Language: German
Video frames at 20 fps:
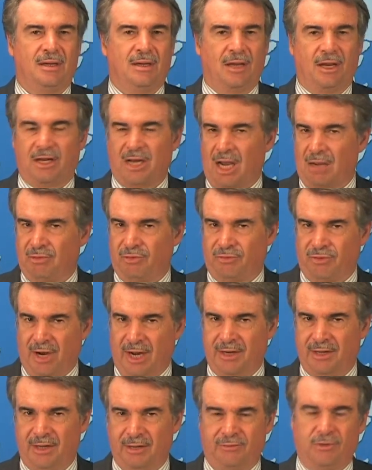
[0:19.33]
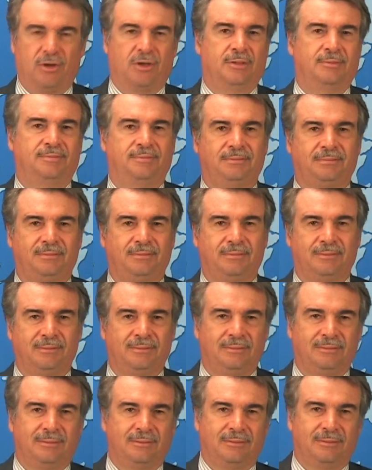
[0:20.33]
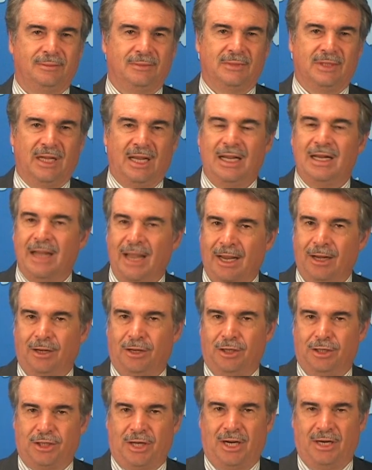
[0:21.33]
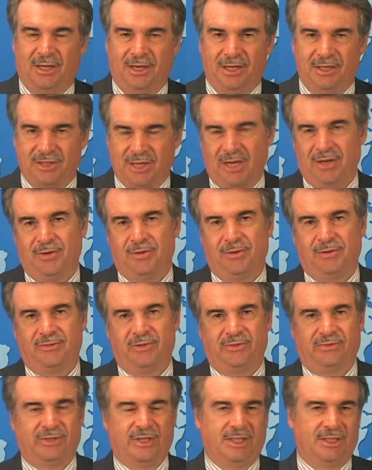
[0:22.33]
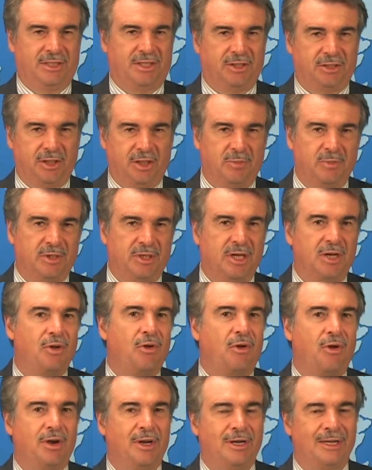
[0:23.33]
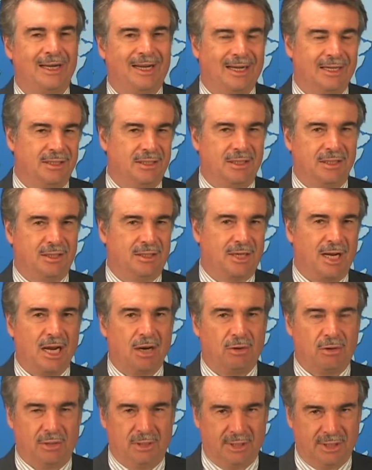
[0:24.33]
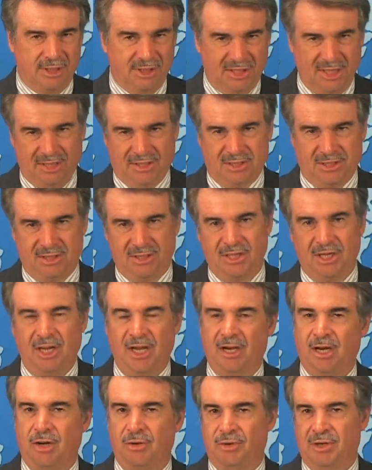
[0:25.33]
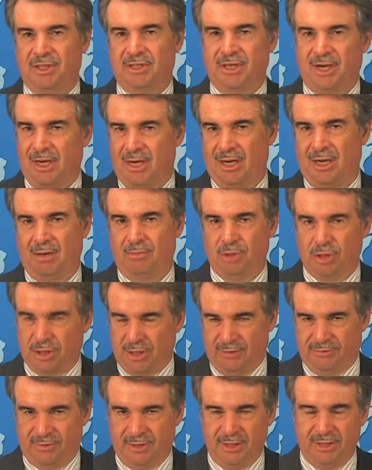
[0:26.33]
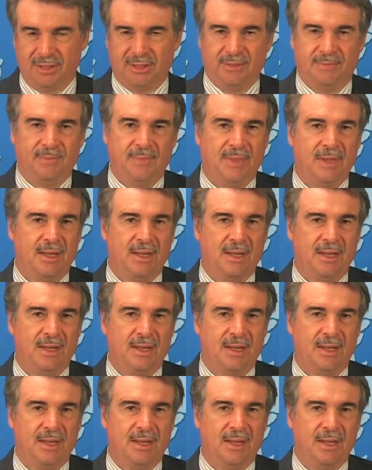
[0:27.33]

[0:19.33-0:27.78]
Ich habe vor einigen Wochen in Englisch eine Sendung verfasst, die sich mit den neuen Antiterrorgesetzen hier in den USA beschäftigt.